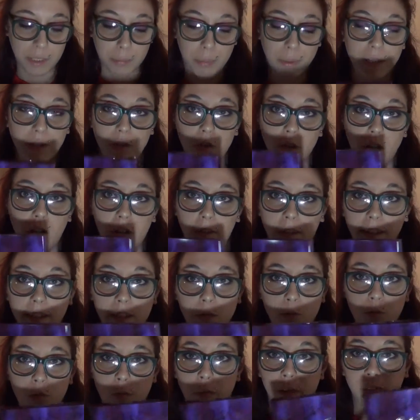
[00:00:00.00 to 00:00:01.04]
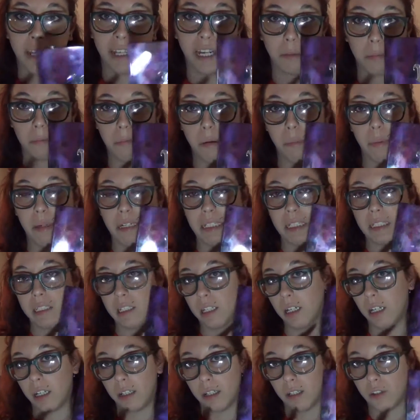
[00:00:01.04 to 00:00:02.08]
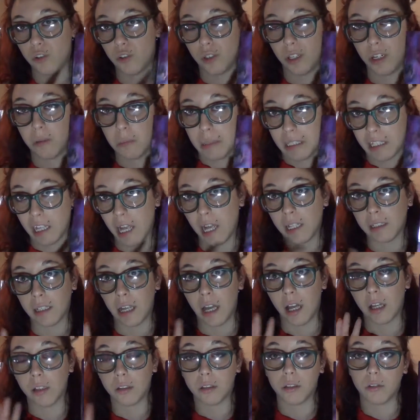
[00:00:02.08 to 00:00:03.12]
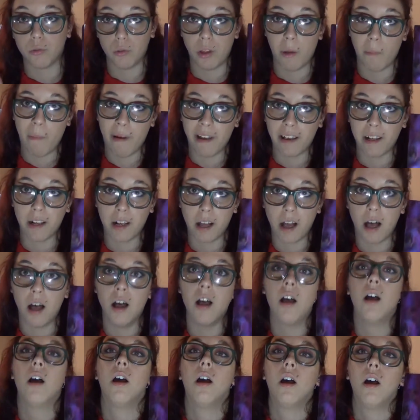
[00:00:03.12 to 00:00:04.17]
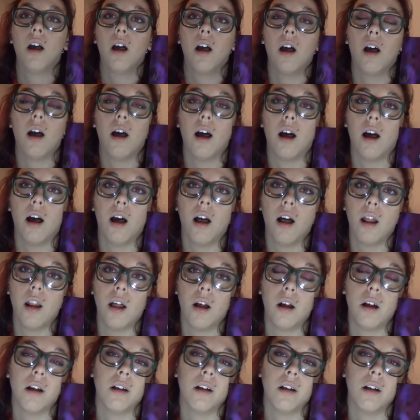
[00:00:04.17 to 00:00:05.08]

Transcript: penso alla Vice 2 perché è la prima palettina in edizione limitata di una marca uh,